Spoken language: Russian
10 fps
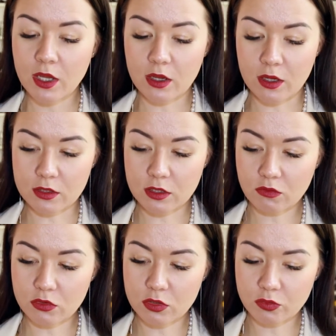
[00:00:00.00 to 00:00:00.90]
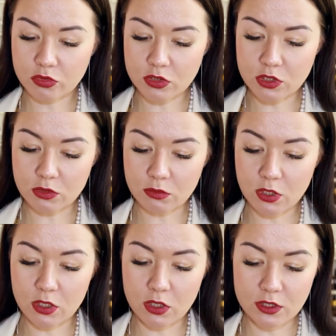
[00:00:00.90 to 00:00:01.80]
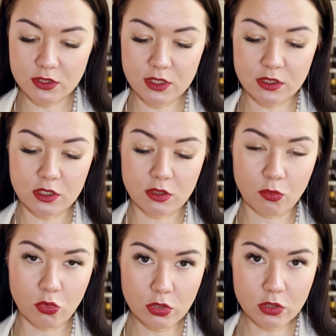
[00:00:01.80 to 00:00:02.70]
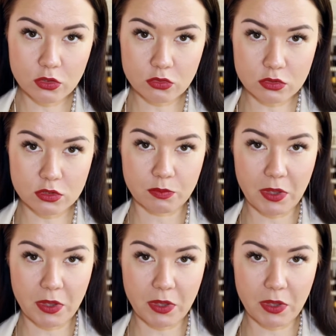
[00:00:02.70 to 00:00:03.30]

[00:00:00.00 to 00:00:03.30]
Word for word: А, так вот, допустим, Eccentric Molecules,